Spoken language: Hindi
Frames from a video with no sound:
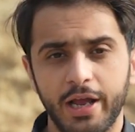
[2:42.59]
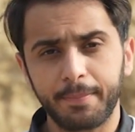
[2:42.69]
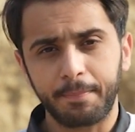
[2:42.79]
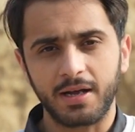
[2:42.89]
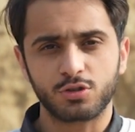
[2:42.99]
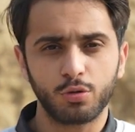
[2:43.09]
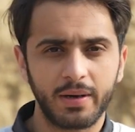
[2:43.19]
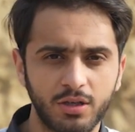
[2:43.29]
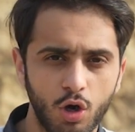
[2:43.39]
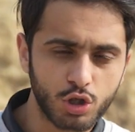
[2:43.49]
एक 500
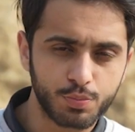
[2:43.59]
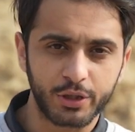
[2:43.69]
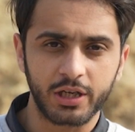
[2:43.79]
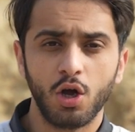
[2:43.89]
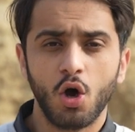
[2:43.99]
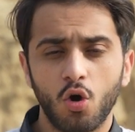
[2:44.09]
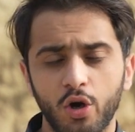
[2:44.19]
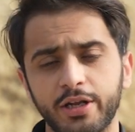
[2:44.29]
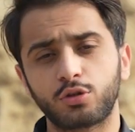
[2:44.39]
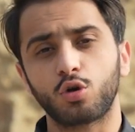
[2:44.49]
बेड का हॉस्पिटल
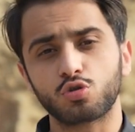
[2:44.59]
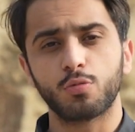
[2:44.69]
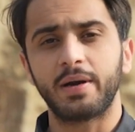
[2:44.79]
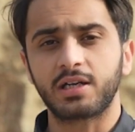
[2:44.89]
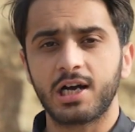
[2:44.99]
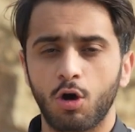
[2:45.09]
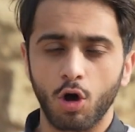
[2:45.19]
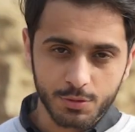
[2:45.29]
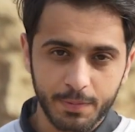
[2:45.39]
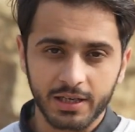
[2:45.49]
और एक 200 बेड का
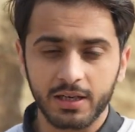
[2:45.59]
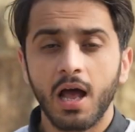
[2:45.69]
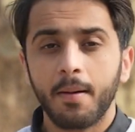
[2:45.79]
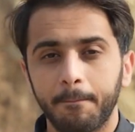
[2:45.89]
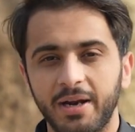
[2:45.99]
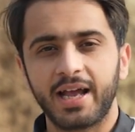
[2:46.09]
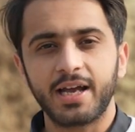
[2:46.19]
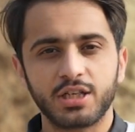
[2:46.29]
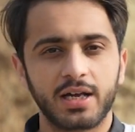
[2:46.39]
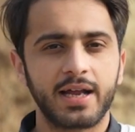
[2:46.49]
हॉस्पिटल
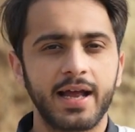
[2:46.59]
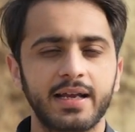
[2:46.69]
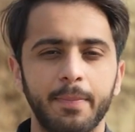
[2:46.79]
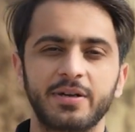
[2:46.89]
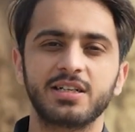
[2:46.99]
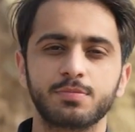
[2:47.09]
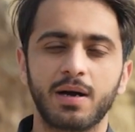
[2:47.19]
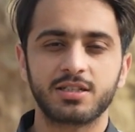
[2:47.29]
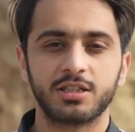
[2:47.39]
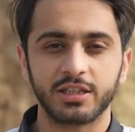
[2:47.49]
बनाया जा रहा है कैपिटल
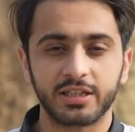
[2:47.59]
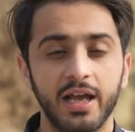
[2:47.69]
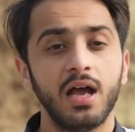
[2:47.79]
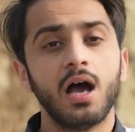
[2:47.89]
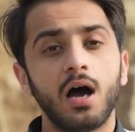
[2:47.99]
स्मार्ट सिटी के